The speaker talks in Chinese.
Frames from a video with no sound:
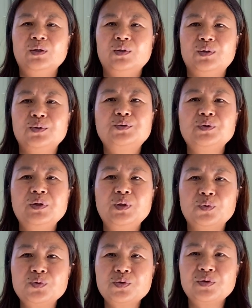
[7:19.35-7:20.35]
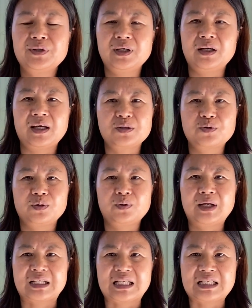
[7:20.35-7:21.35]
呃，作为农村人来说的
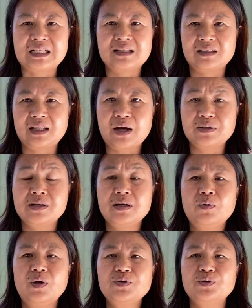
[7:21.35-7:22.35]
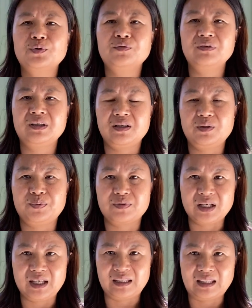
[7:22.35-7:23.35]
话，在这次大饥荒中问题不
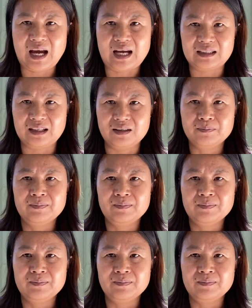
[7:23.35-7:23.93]
是很大的，